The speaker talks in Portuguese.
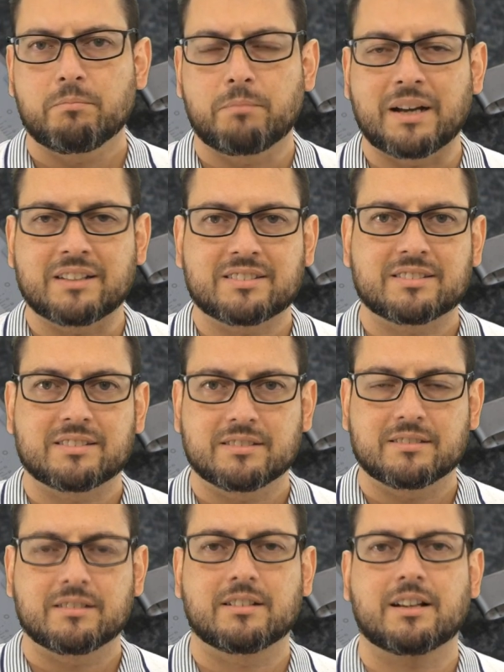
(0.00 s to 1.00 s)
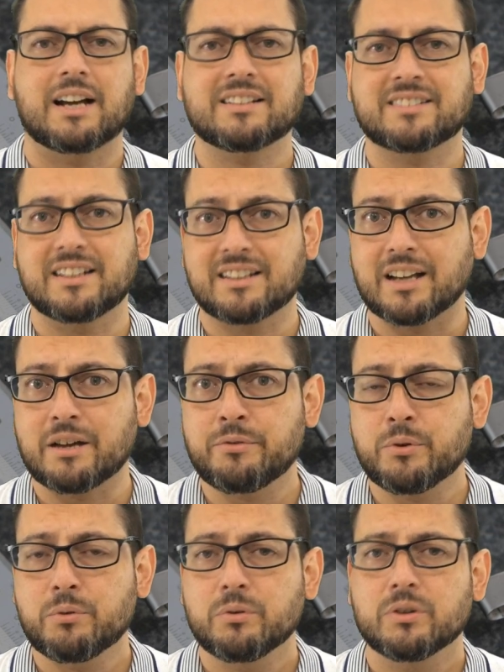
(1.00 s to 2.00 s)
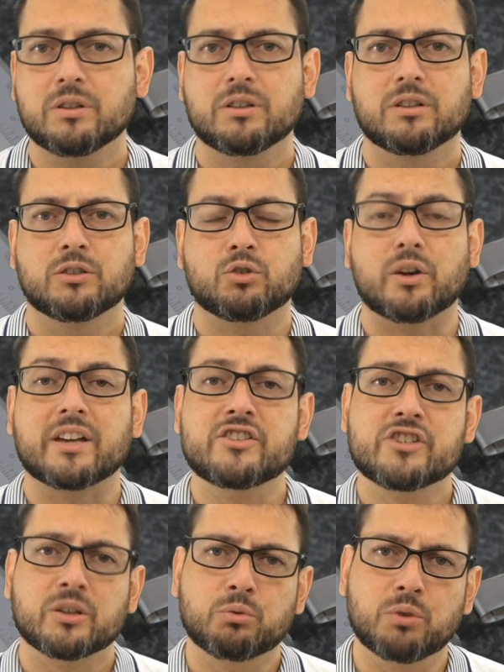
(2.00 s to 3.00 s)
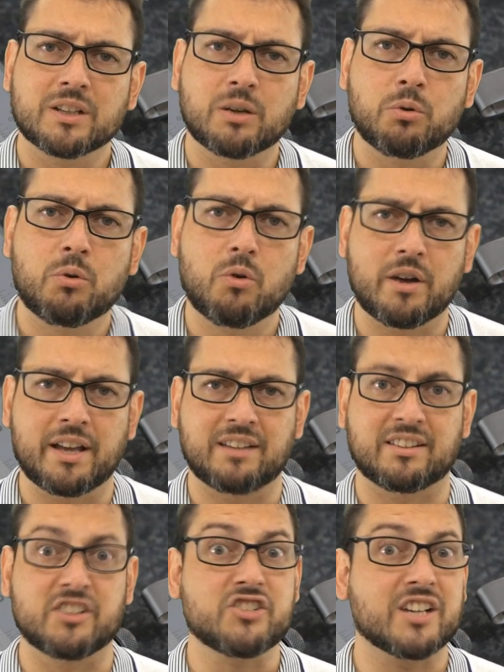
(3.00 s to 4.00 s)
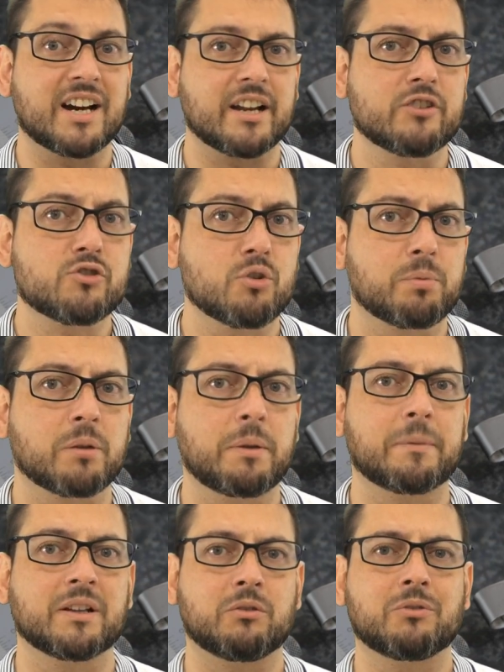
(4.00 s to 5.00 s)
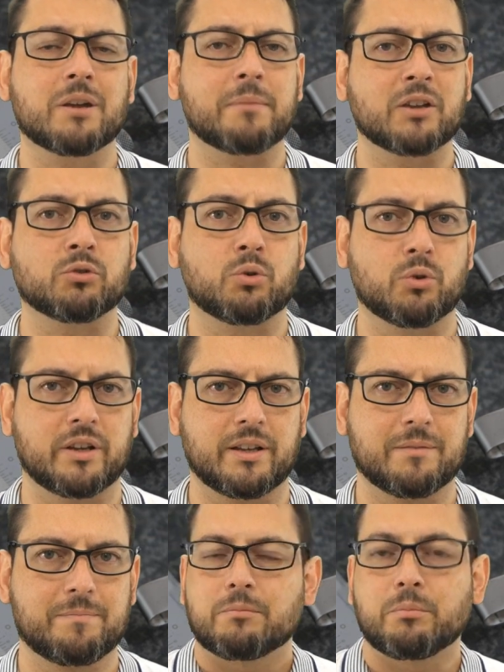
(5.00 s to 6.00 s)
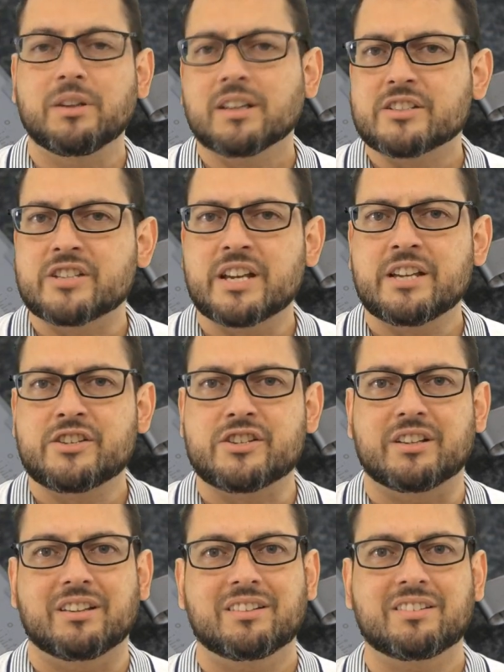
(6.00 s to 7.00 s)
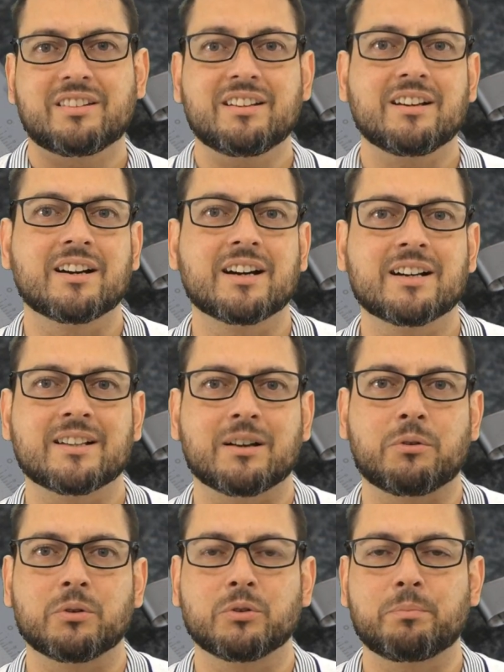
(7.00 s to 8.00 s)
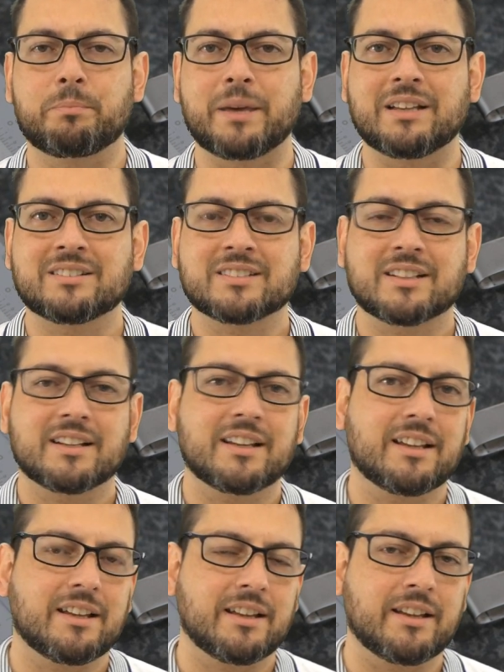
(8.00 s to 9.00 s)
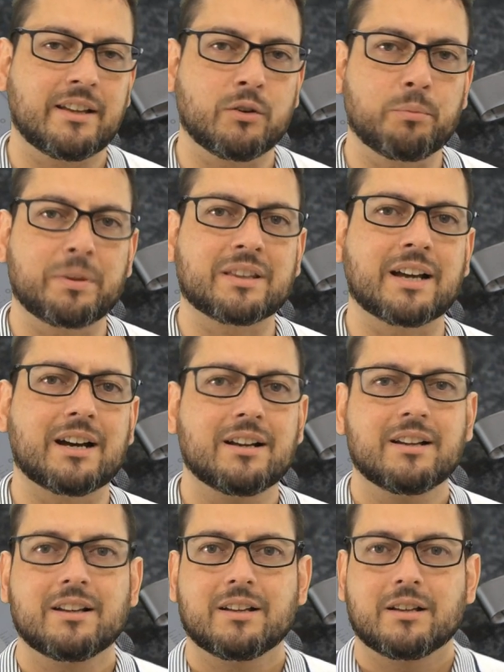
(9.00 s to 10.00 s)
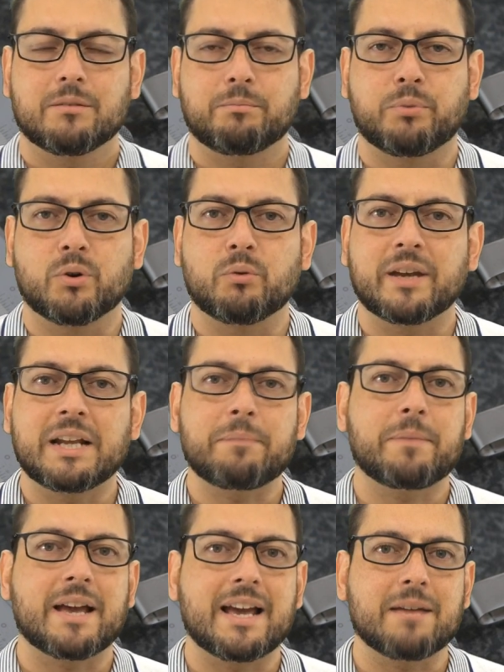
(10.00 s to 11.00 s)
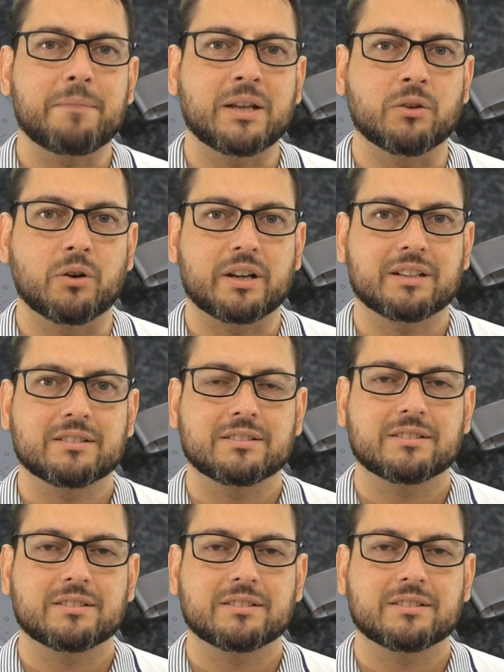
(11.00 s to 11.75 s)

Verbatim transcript: mas aceitável, só que a gente atua na ocorrência, a gente garante que o problema não vai mais ocorrer. Muita gente se engana quando pensa em optar por um NPR menor.